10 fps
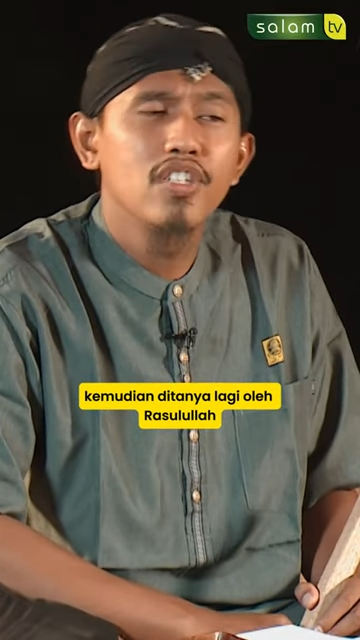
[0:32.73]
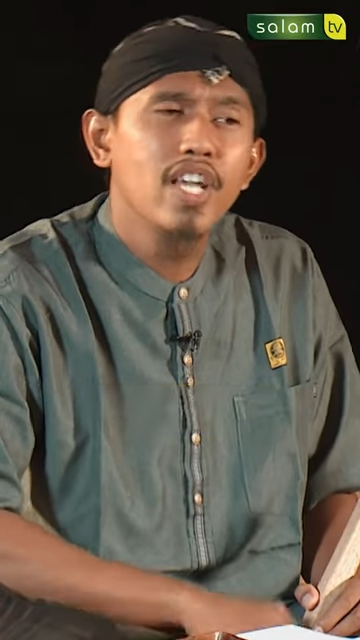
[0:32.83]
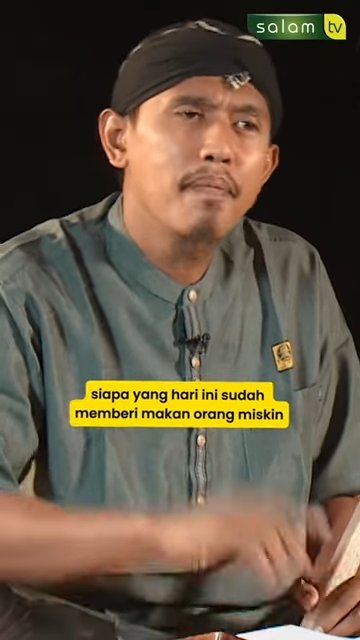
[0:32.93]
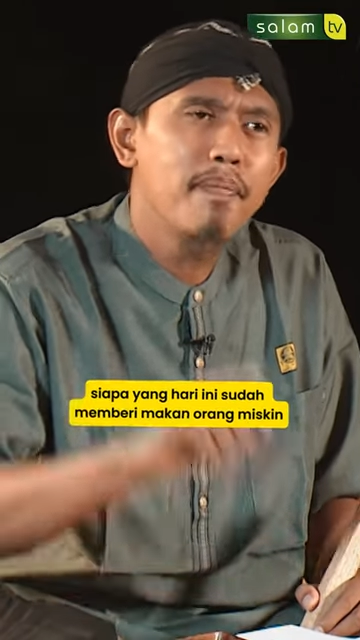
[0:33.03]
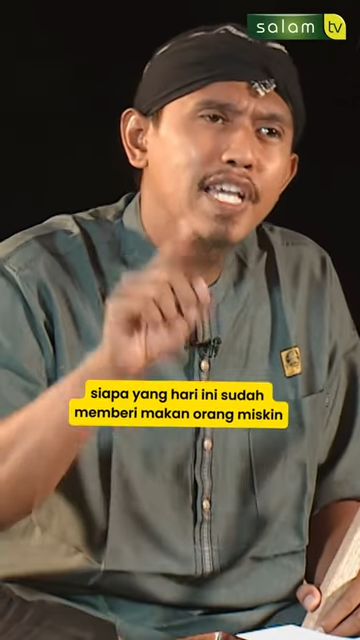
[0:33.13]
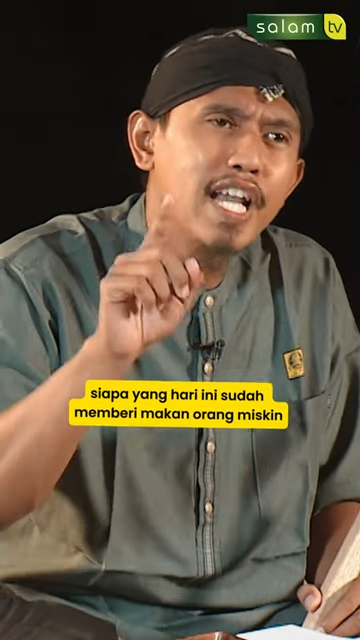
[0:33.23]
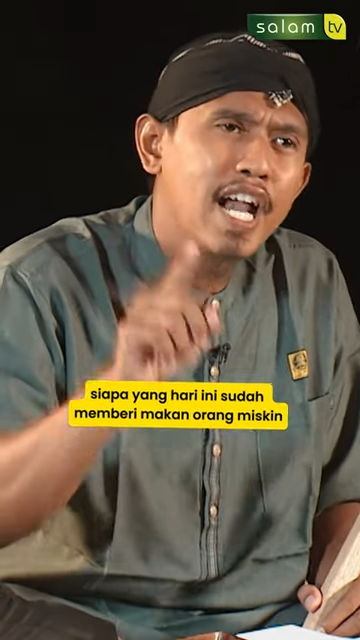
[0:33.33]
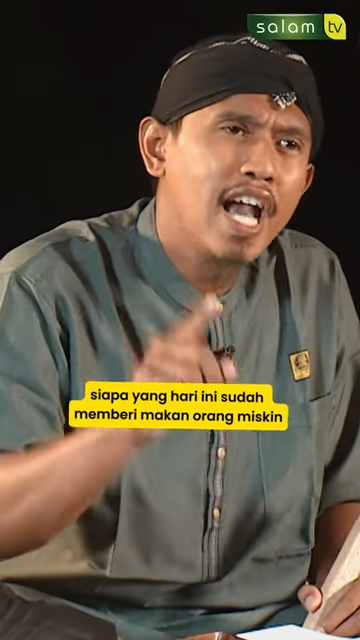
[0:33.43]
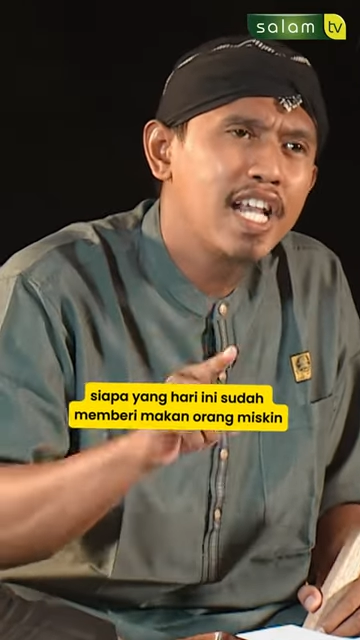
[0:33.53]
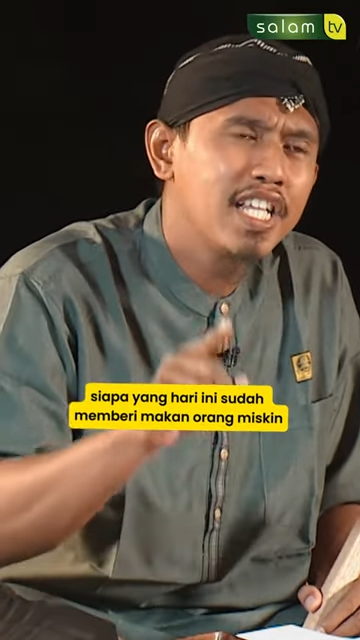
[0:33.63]
siapa
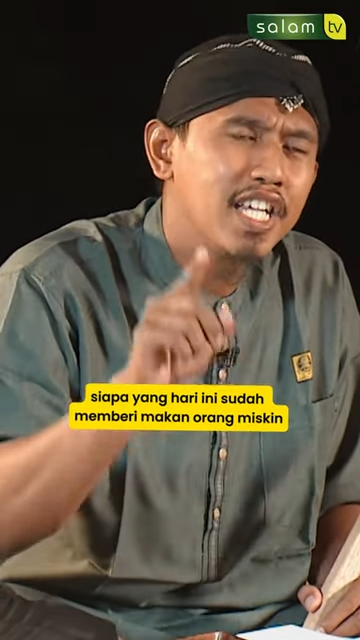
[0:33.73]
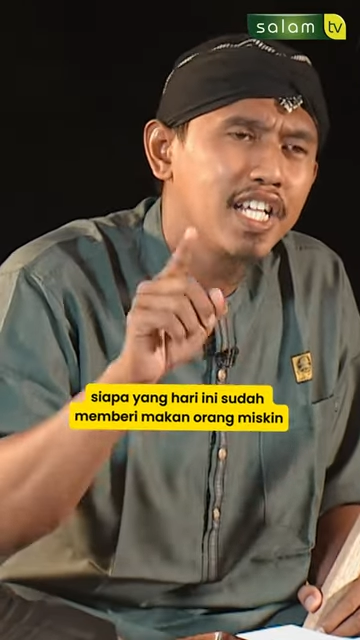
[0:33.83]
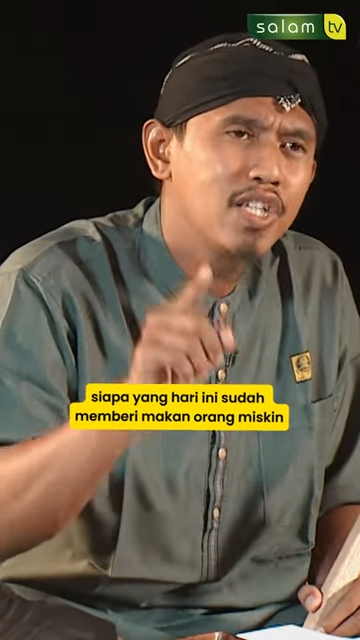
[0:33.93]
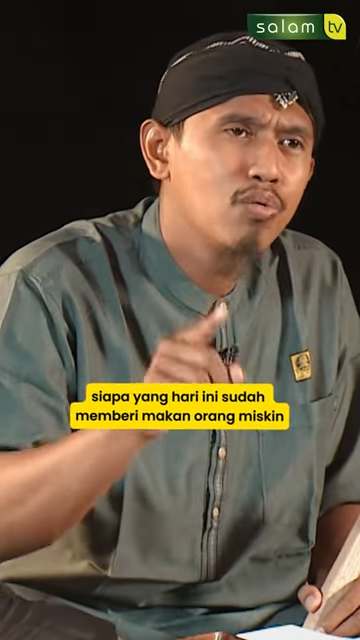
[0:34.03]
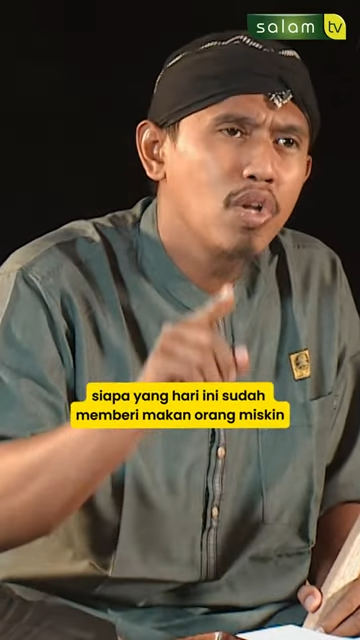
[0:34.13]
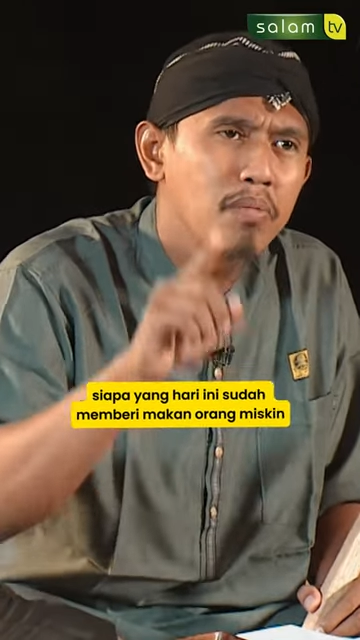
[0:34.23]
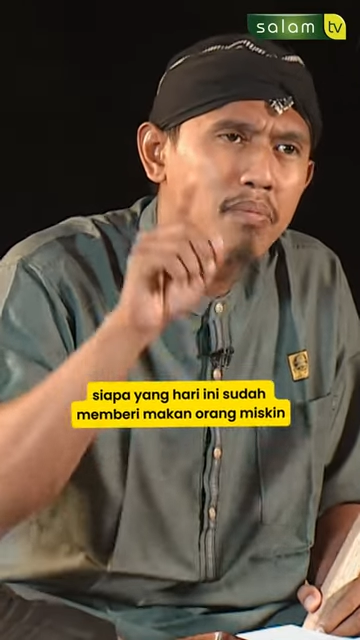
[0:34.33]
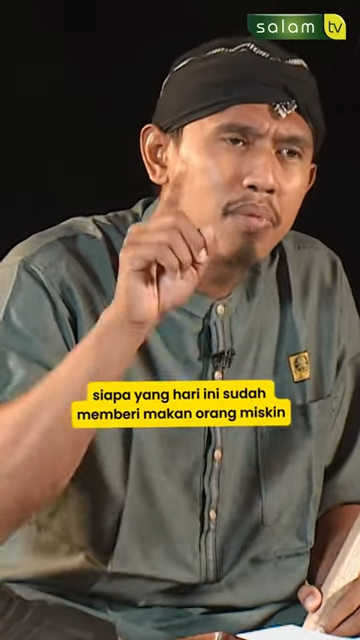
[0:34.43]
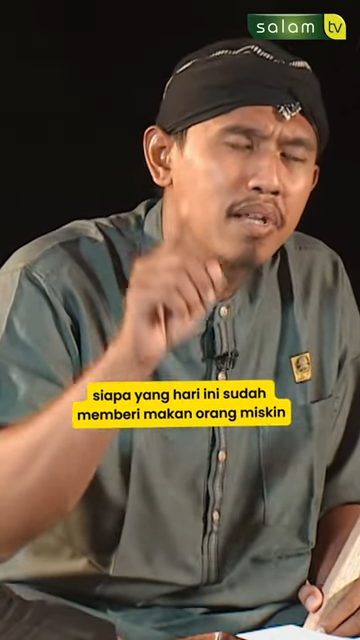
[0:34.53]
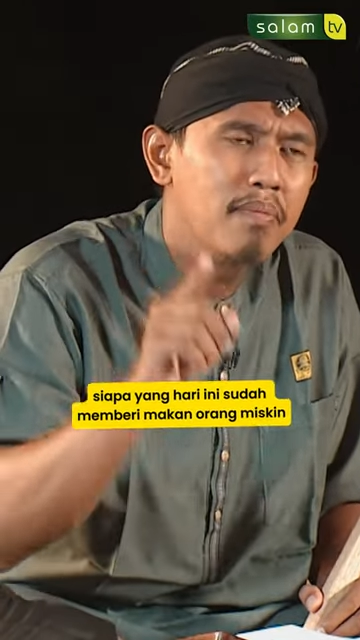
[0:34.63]
yang hari ini sudah
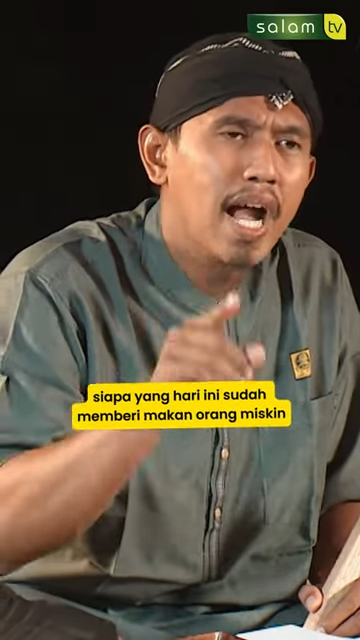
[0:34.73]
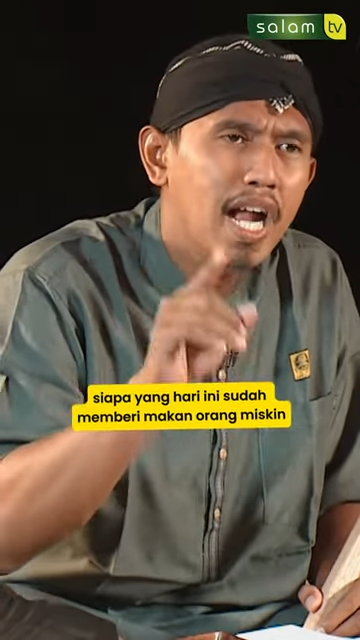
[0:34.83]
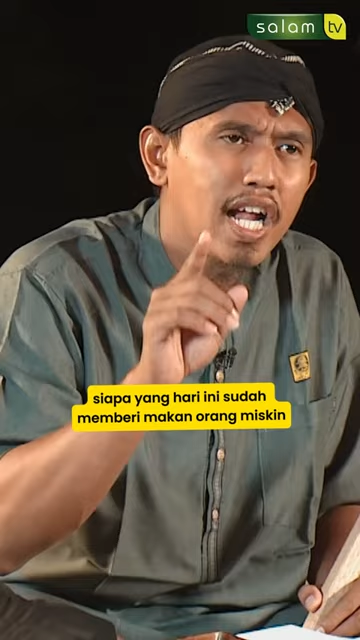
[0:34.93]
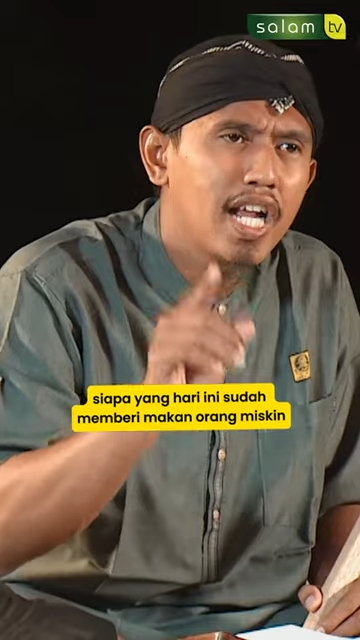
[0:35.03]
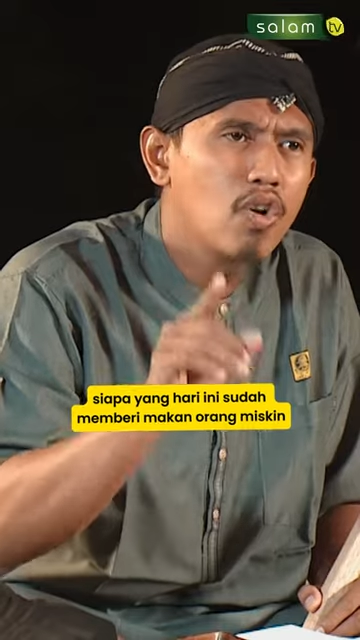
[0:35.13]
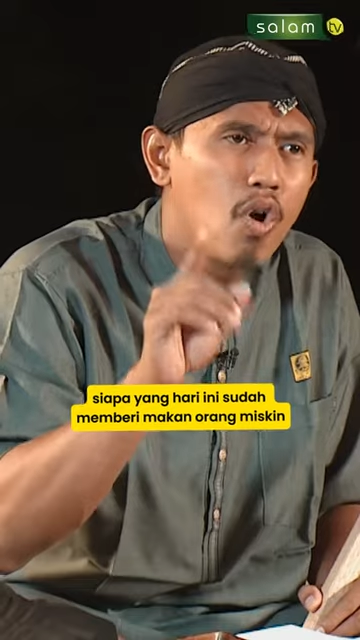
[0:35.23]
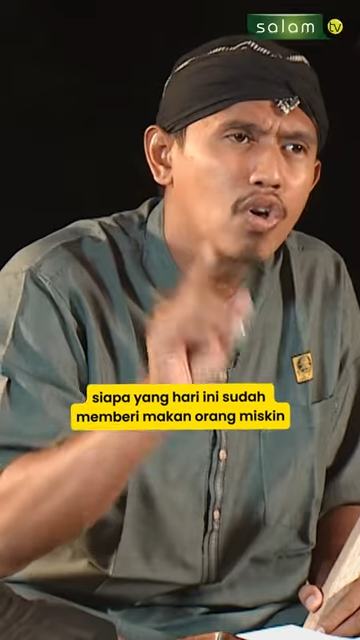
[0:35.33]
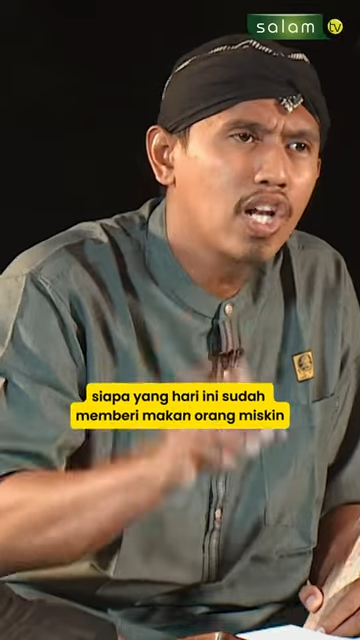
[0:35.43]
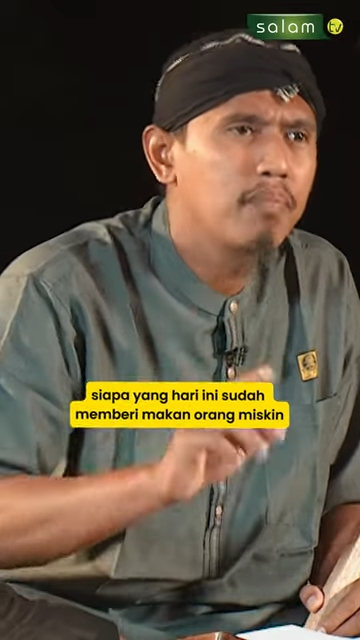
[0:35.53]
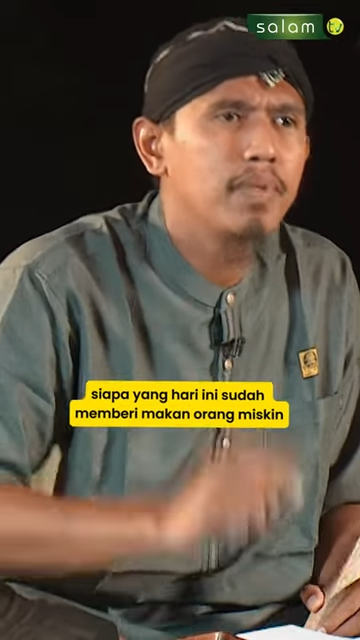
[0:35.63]
memberi makan
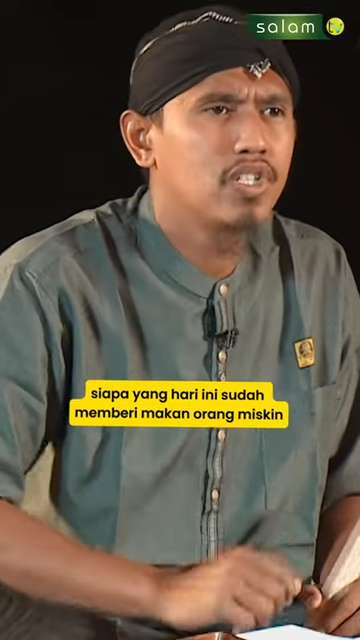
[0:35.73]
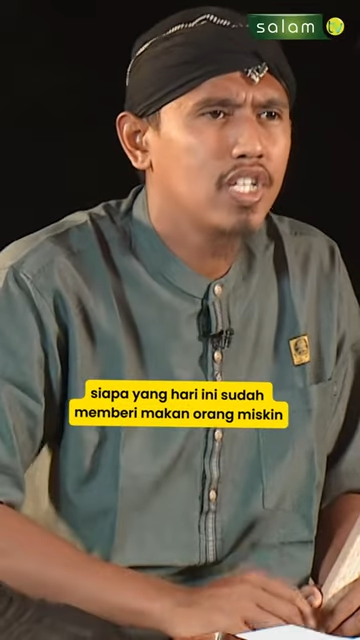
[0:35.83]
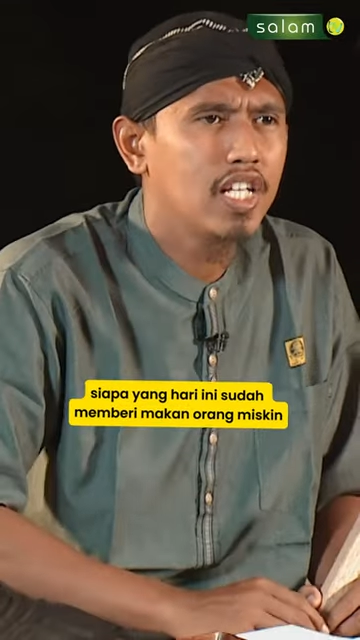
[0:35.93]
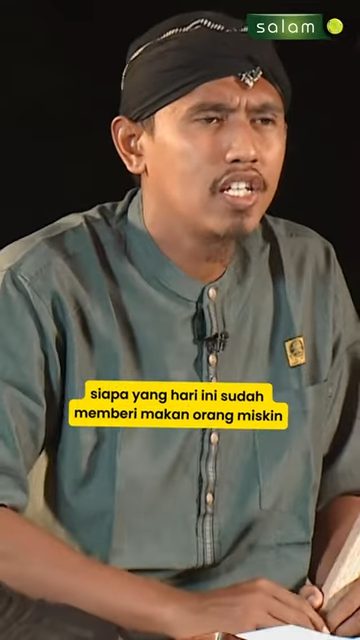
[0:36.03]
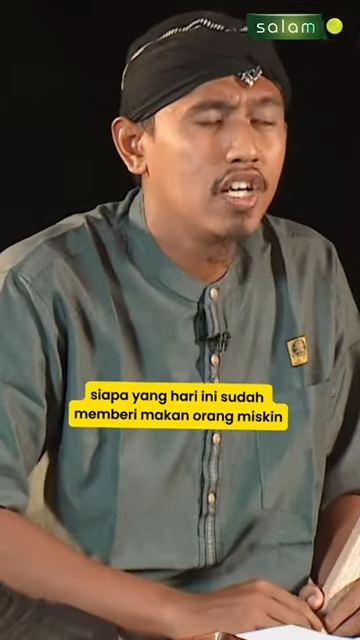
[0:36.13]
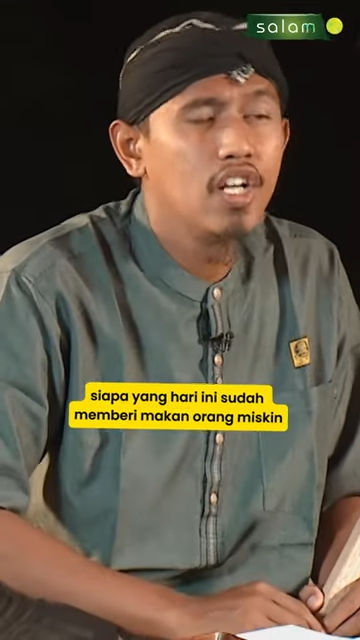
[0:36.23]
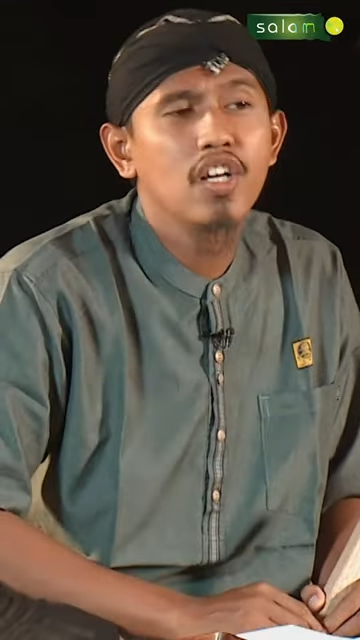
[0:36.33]
orang miskin?